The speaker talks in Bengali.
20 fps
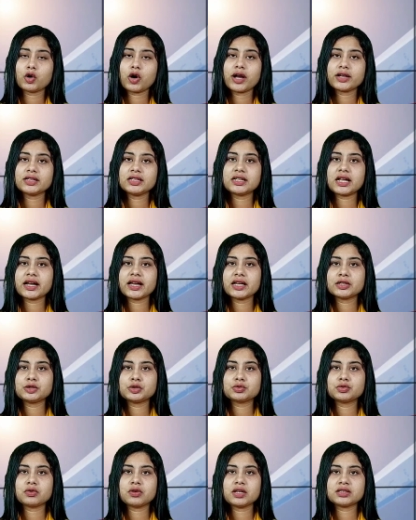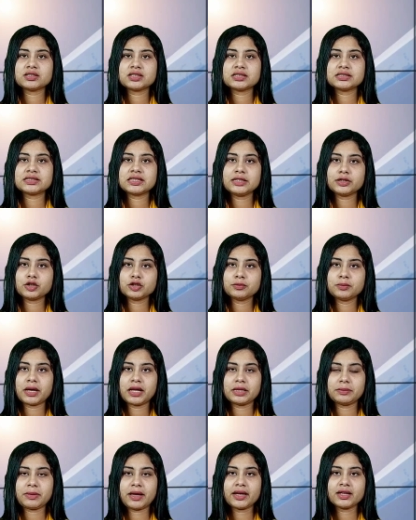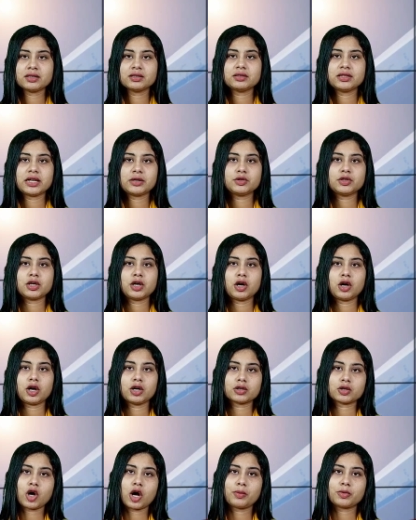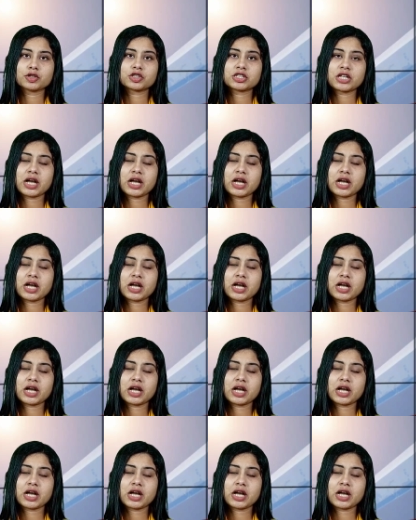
কয়েকদিন আগে যুক্তরাষ্ট্রের সিলিকন ভ্যালি ব্যাংক দেউলিয়া হওয়ার খবর